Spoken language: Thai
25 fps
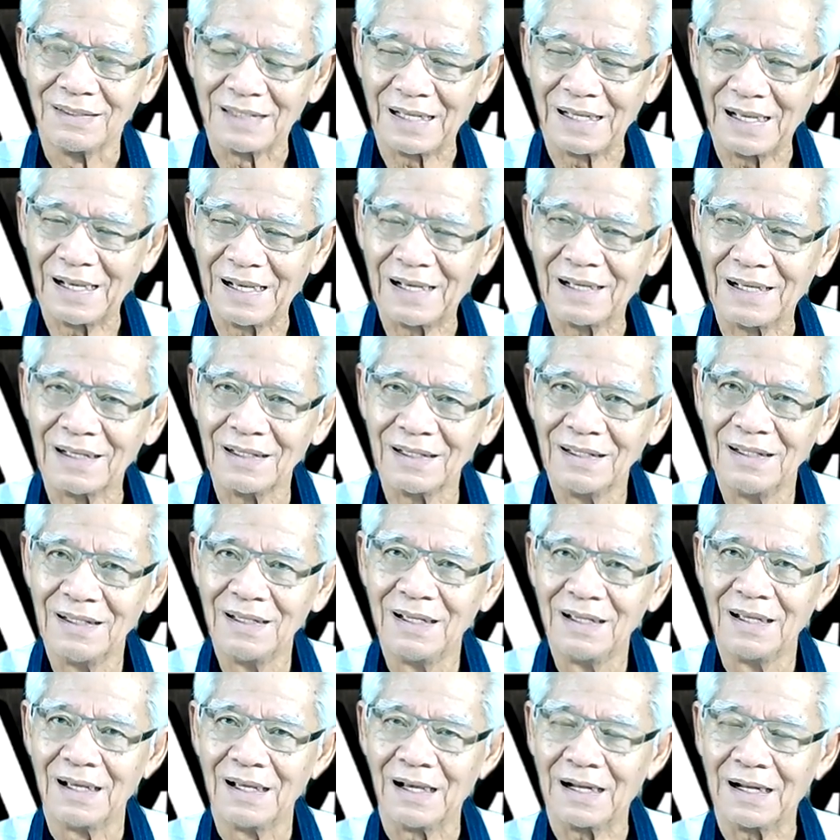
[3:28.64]
นะฮะ
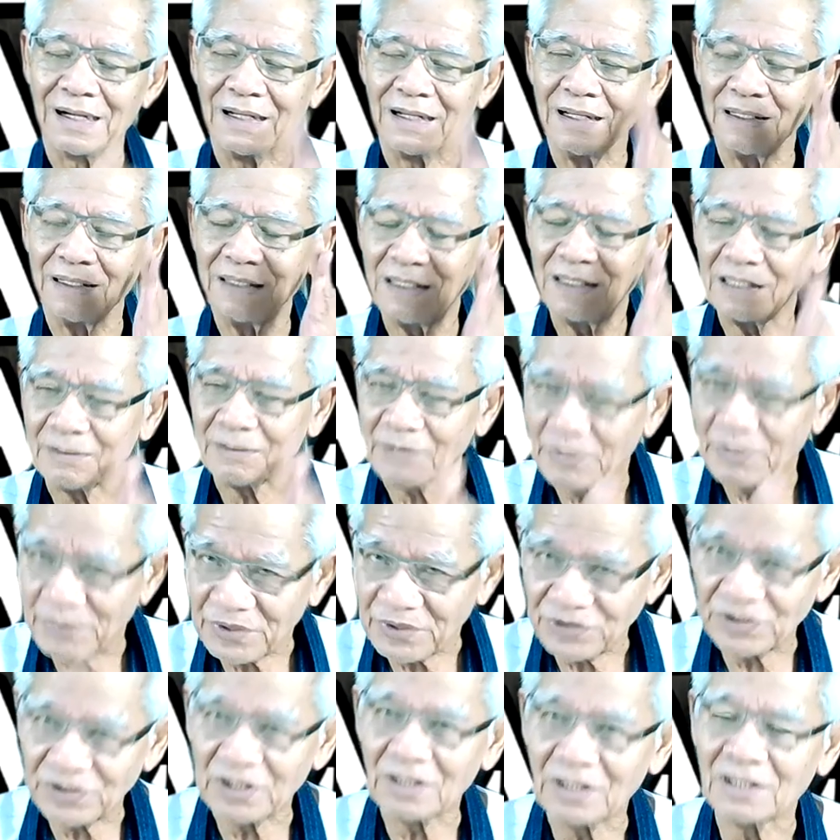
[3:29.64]
อดีตที่ยังไม่เป็น
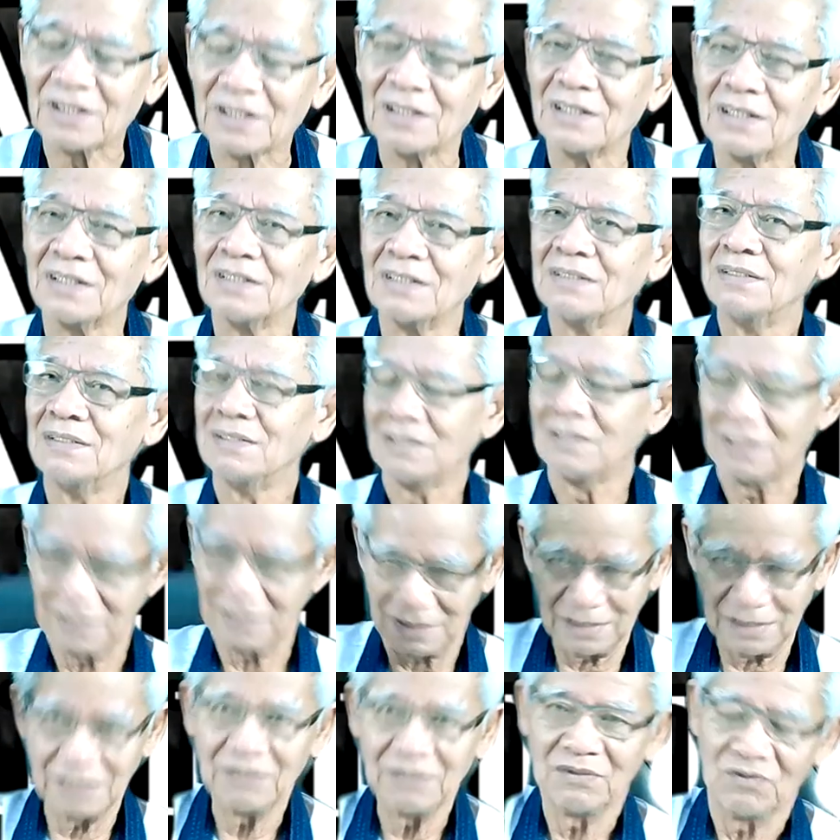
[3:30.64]
จริงคือ
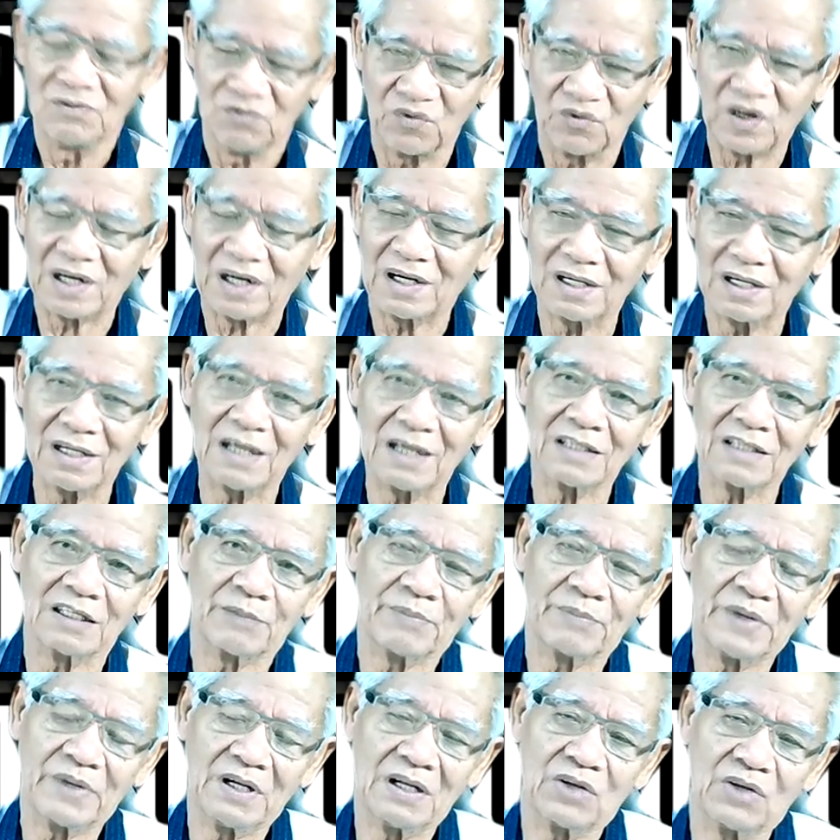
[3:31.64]
วันข้างหน้าจะ
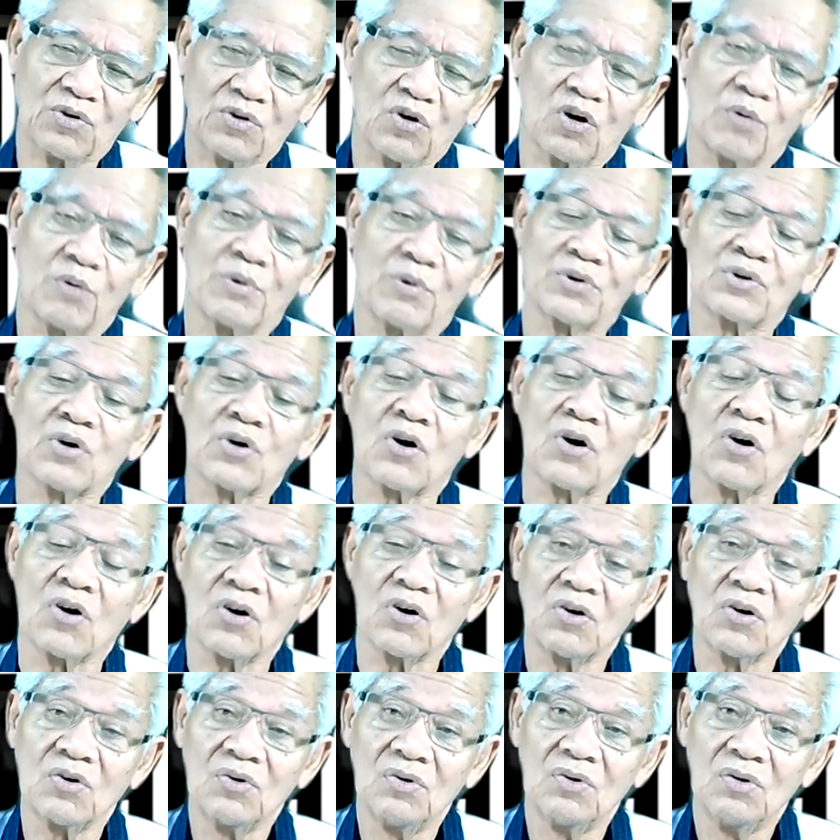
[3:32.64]
เป็นนายกอบจ
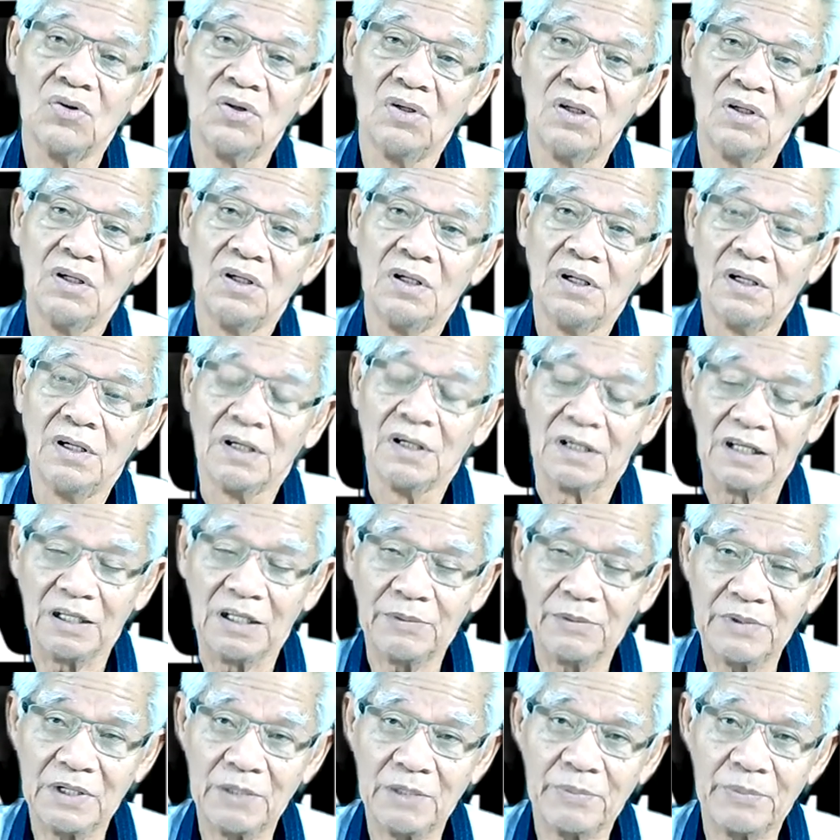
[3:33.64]
ดี
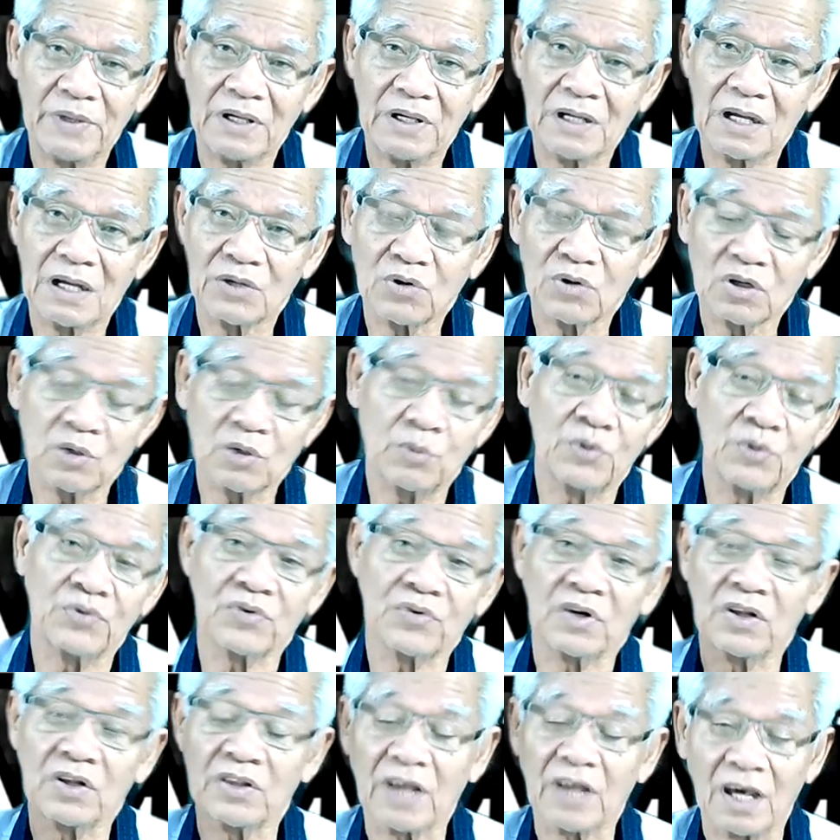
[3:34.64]
ไม่ดีเป็นนายกรัฐมนต
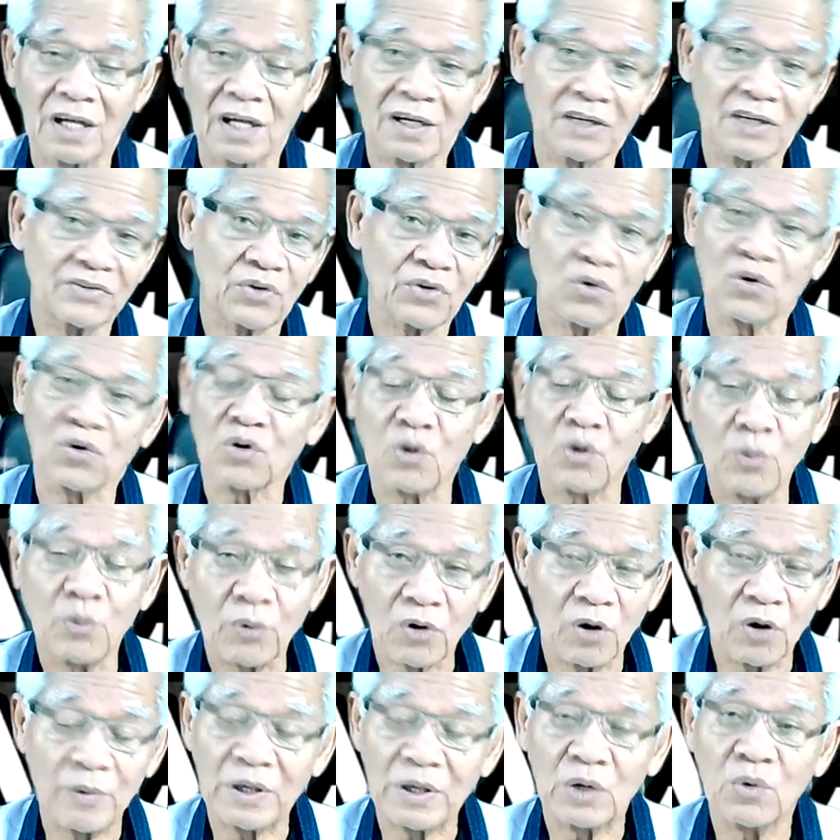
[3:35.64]
รีแทนเขาจะคน
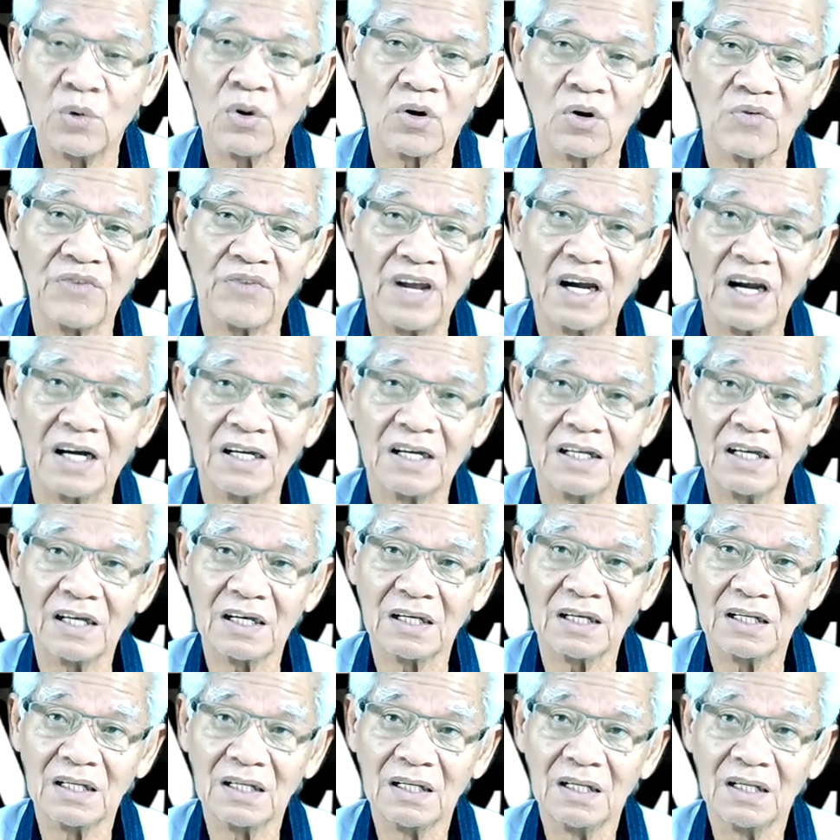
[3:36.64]
ก็ไม่รู้หรอกเวลาเนี้ย